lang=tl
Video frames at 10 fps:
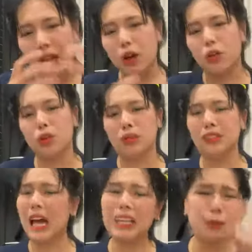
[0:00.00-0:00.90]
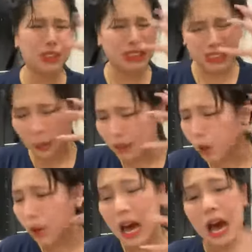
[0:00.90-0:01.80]
ako. Lagi mo sinasabi na
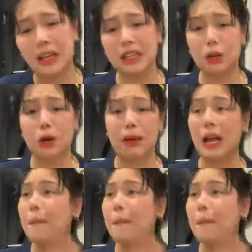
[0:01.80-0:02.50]
wala kang ginawang mali.